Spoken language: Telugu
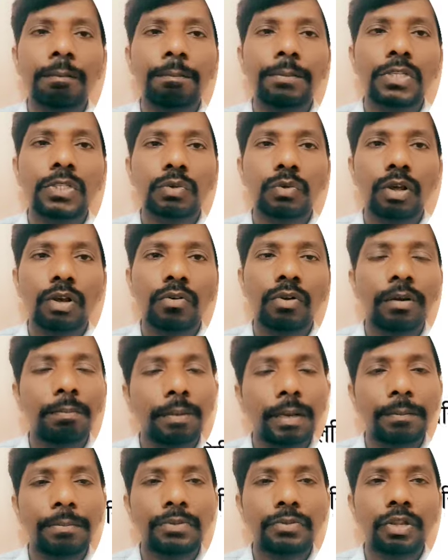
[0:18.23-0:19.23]
సో దీంట్లో
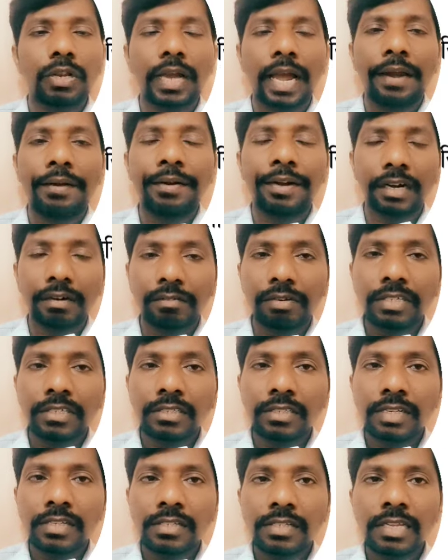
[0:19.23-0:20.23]
నుంచి అయితే కొన్ని మీరు
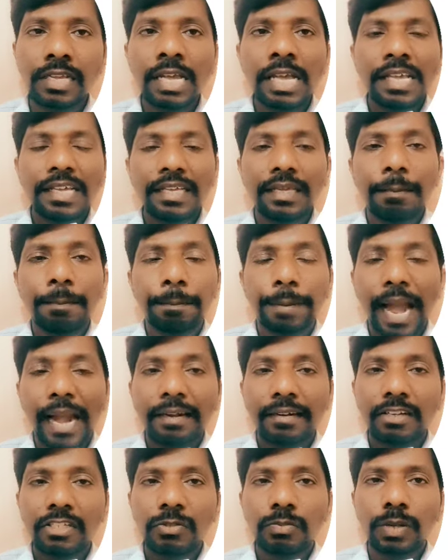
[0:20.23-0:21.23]
తప్పకుండా ఎక్స్పెక్ట్ చేయొచ్చు
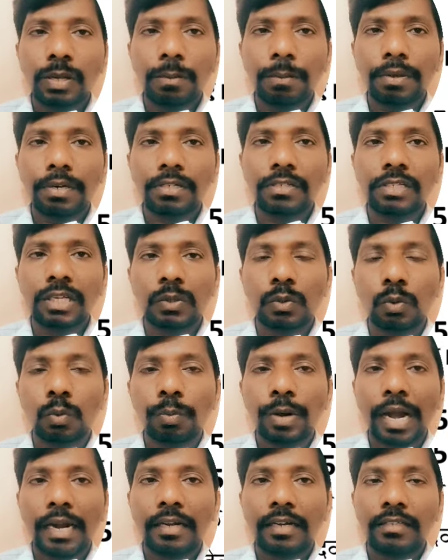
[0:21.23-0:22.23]
రిమైనింగ్
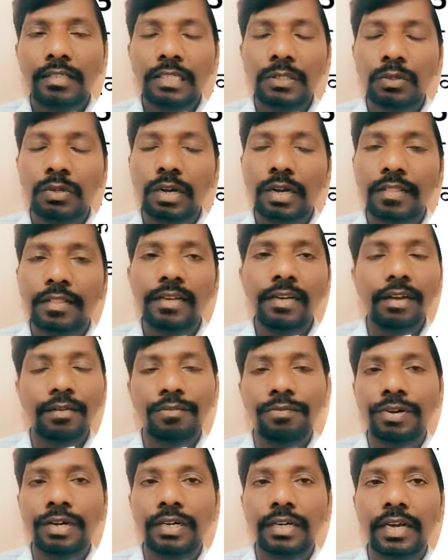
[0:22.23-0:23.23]
పార్ట్స్ కూడా మీకు పెడతాను
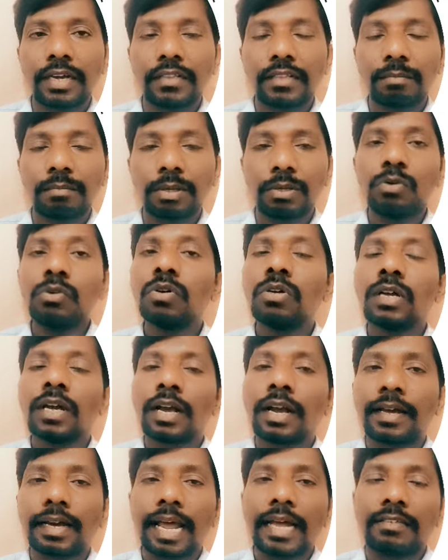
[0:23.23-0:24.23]
అలాగే దీంతోపాటు ఒక కీ
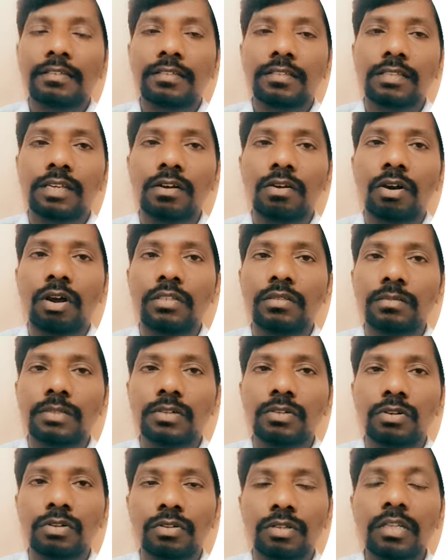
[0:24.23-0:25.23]
కూడా మీకు పెట్టే
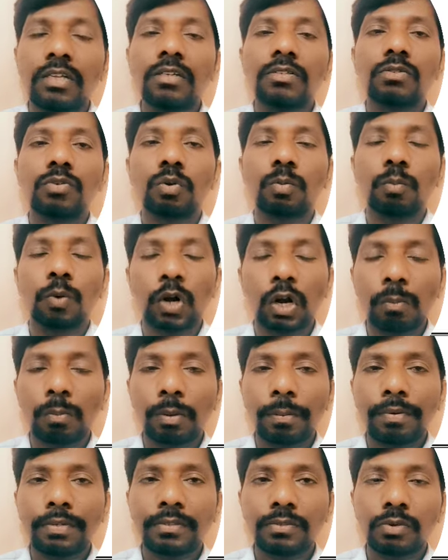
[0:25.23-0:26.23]
ప్రయత్నం చేస్తాను
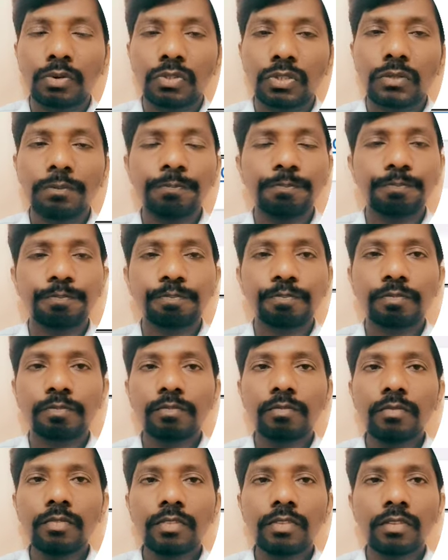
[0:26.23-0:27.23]
సో అండ్ దీనికి
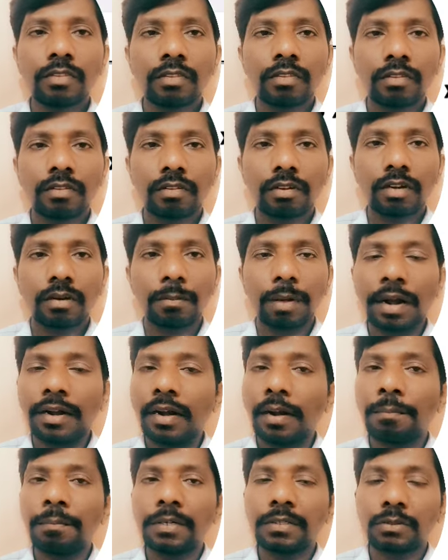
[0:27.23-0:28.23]
సంబంధించిన కీస్ కానీ
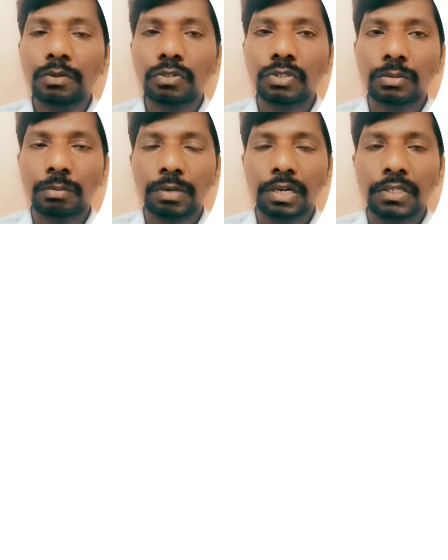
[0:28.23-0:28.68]
తర్వాత మీరు